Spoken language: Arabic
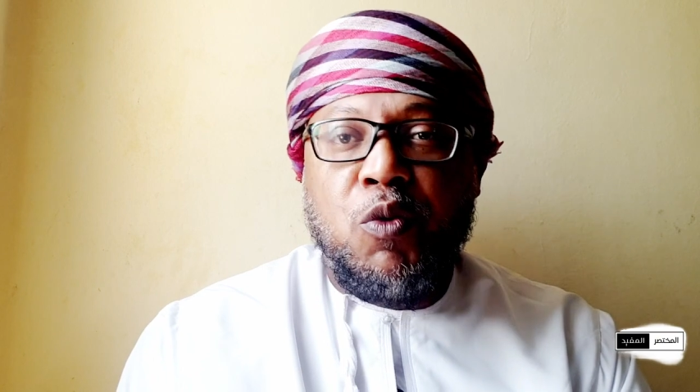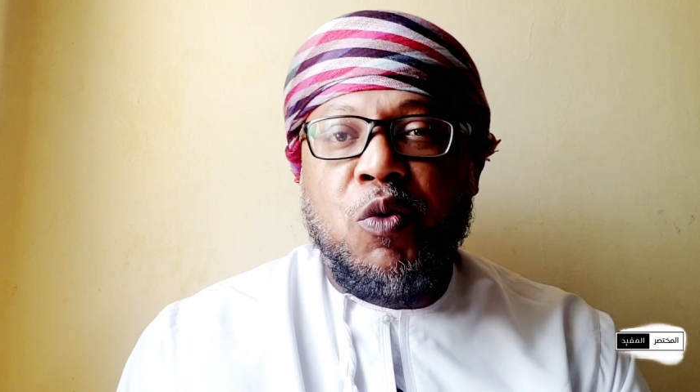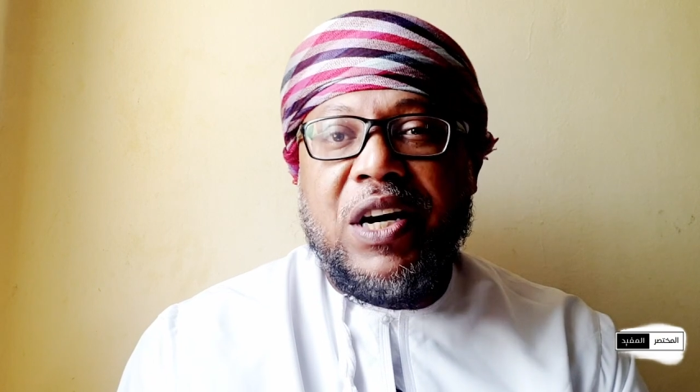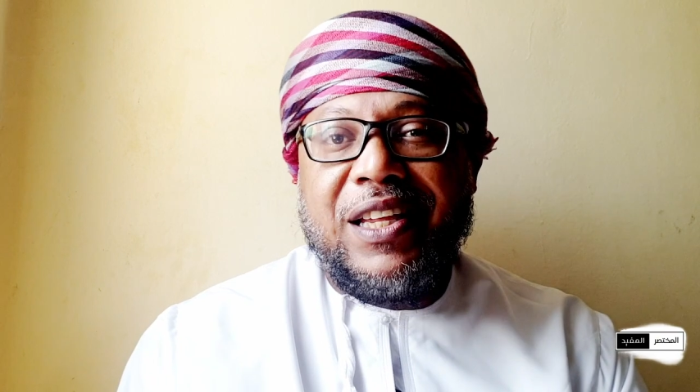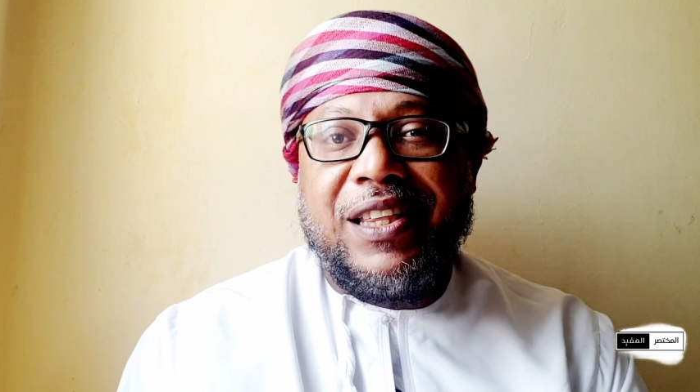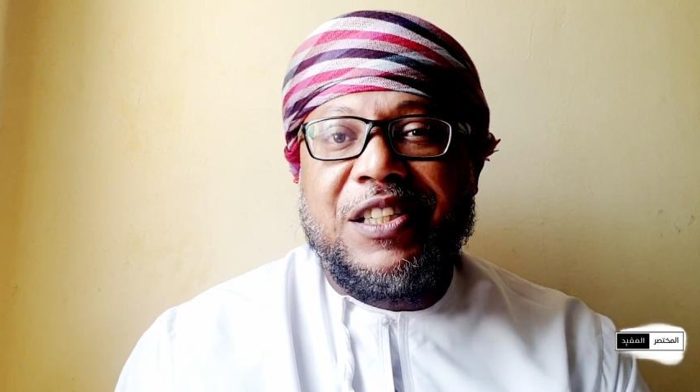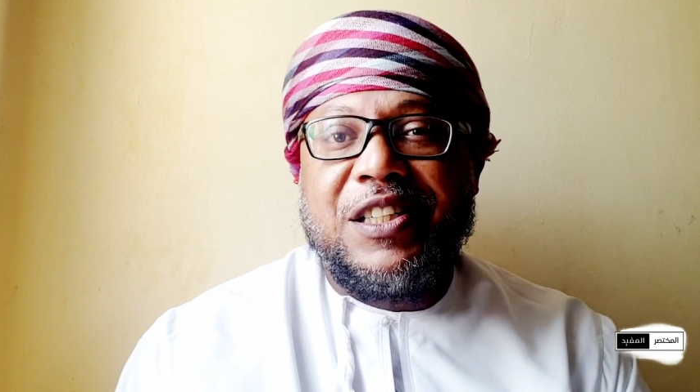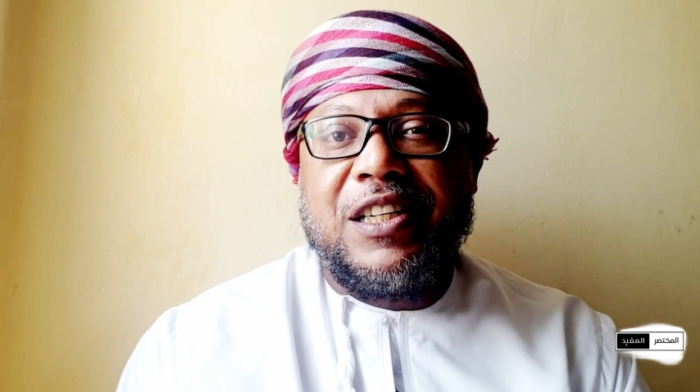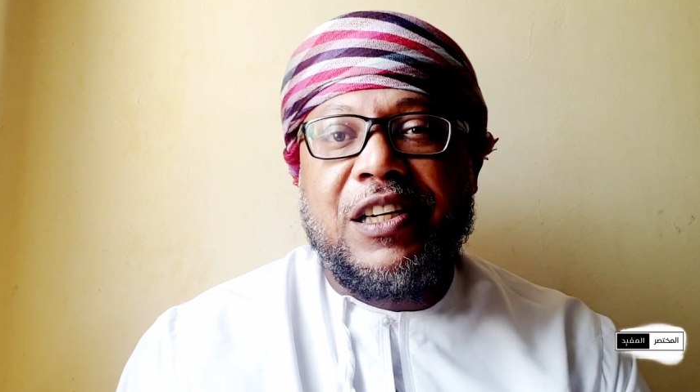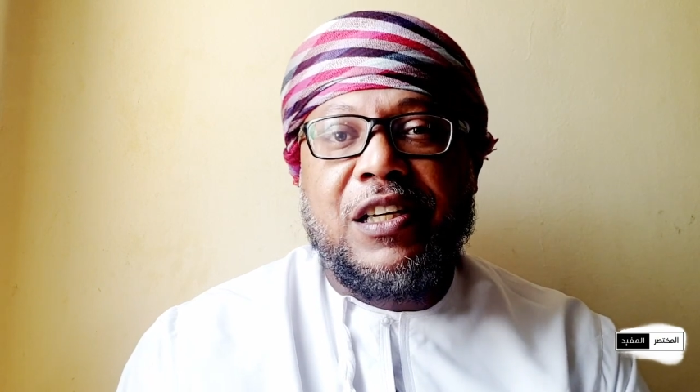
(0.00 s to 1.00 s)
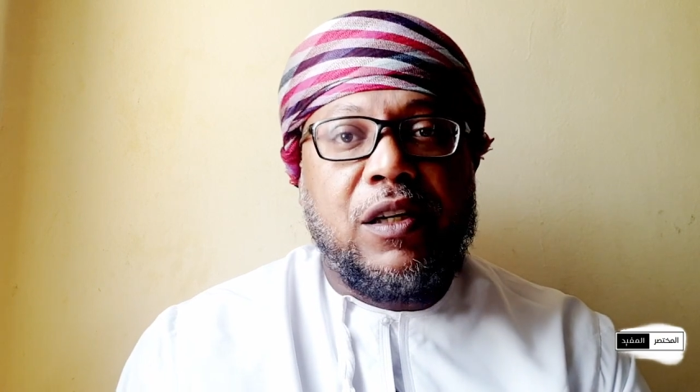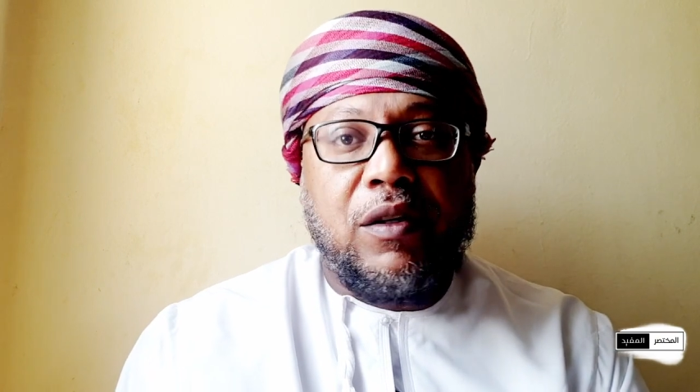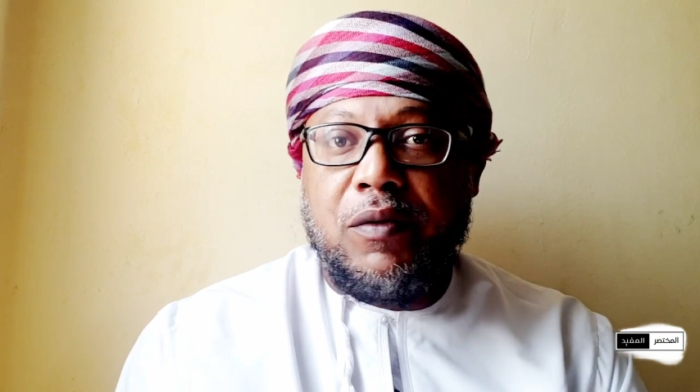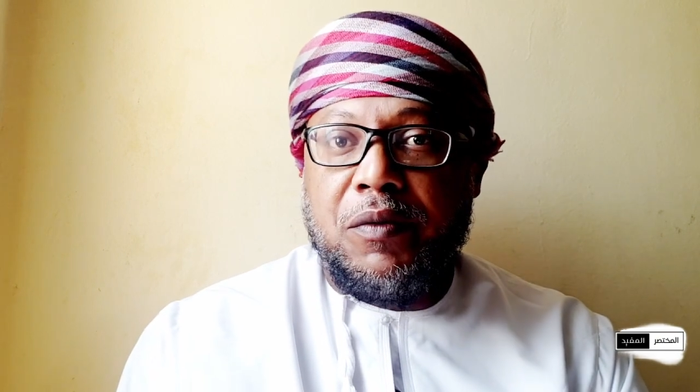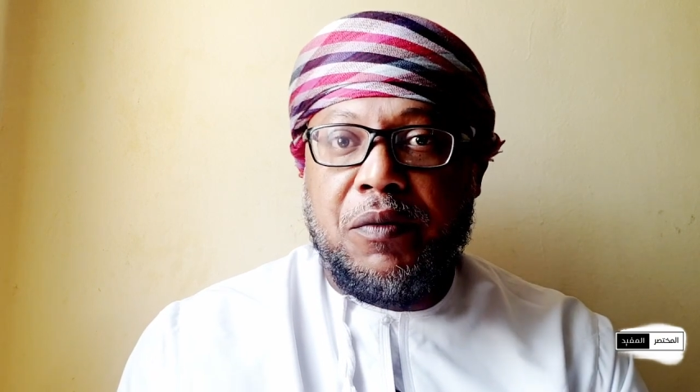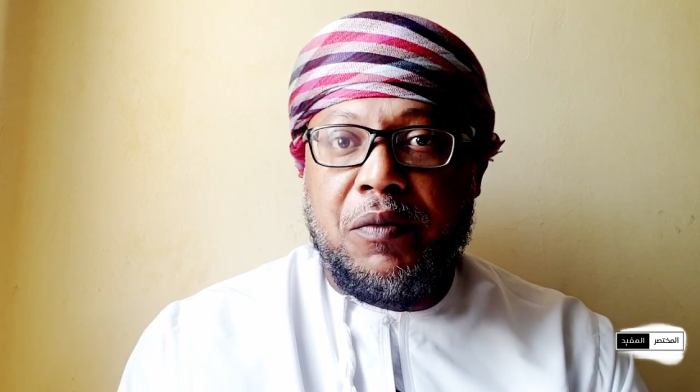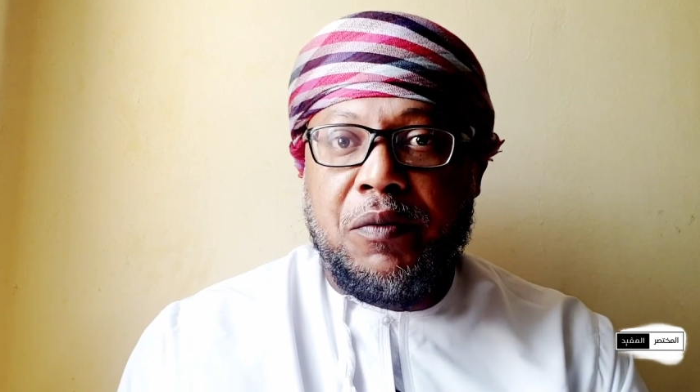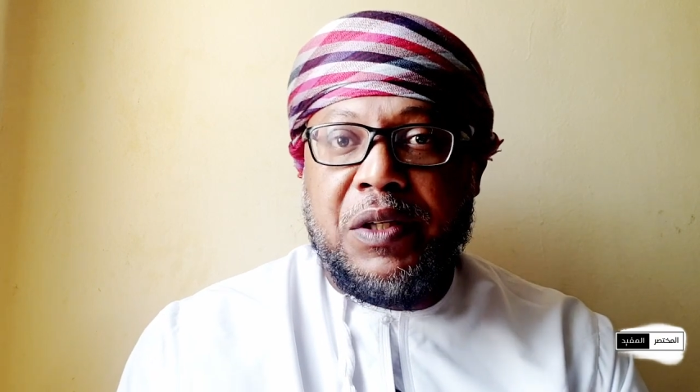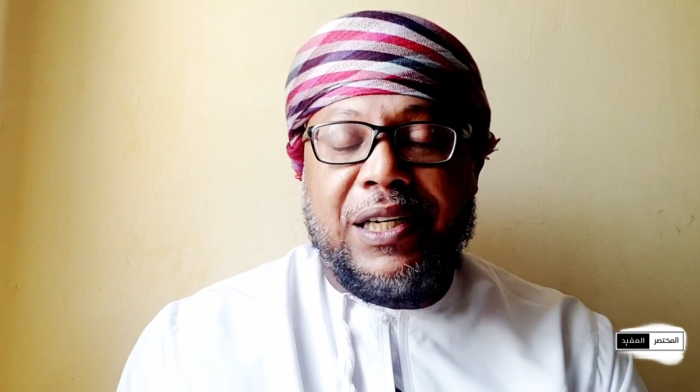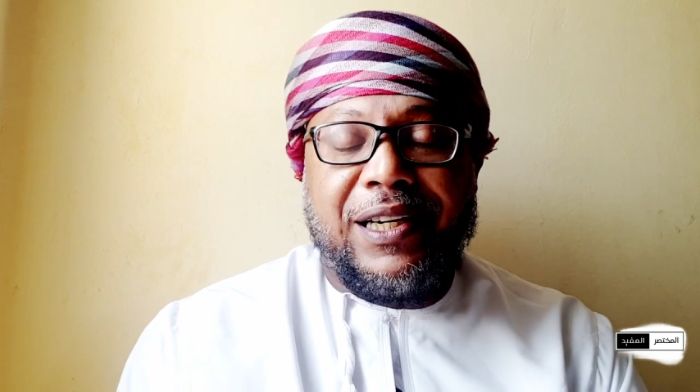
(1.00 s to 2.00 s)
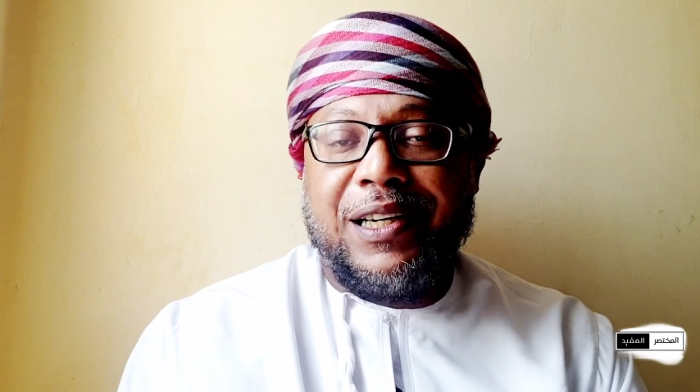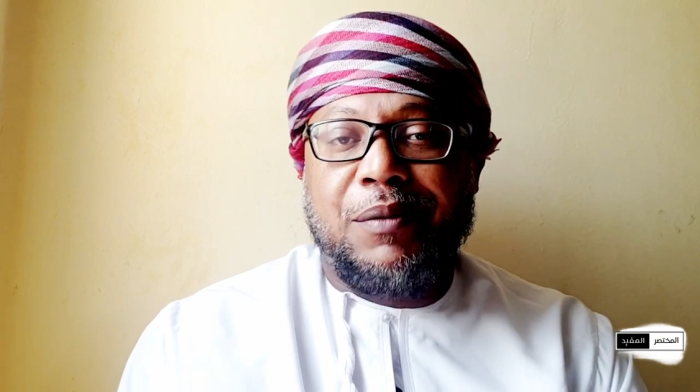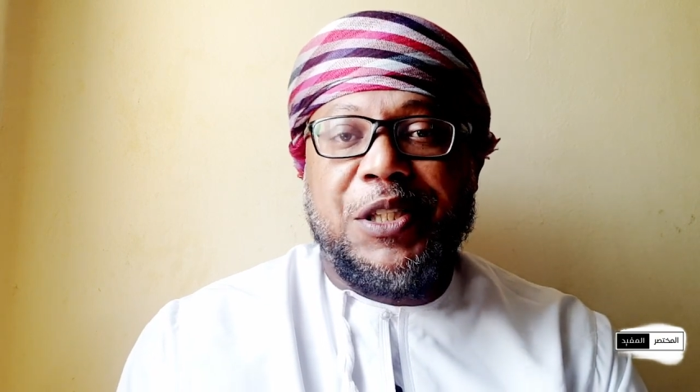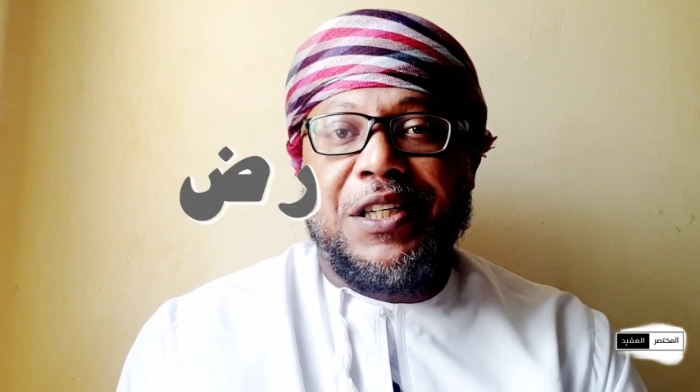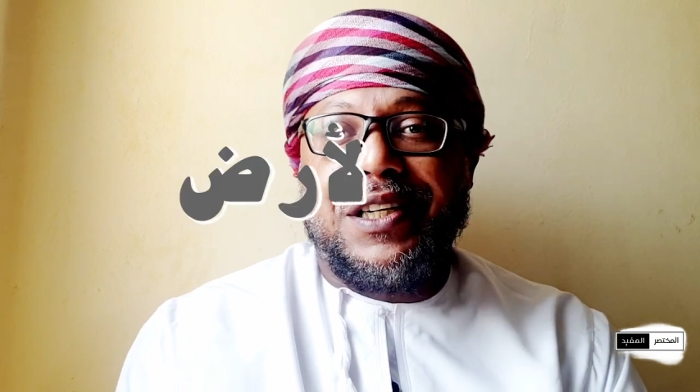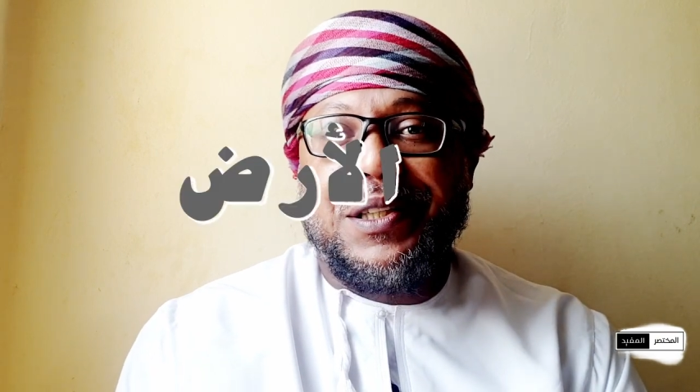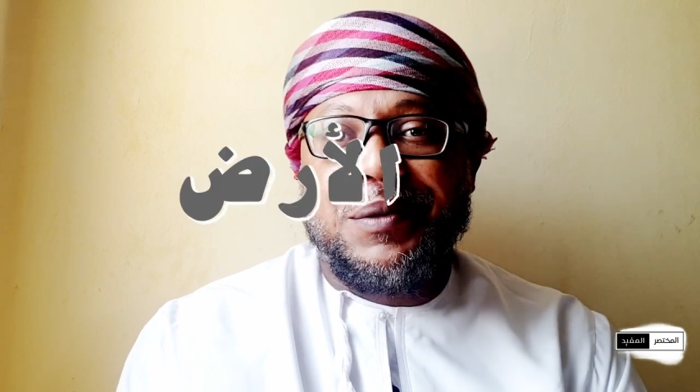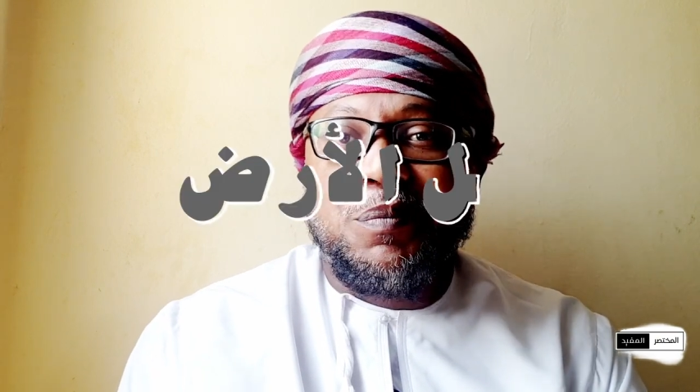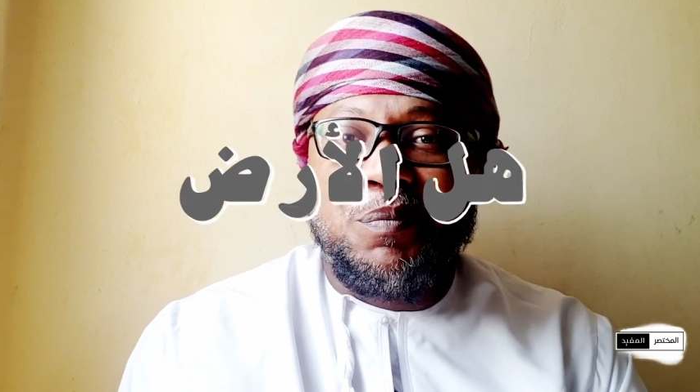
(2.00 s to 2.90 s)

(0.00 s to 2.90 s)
وأكثر جدلية في تاريخ البشرية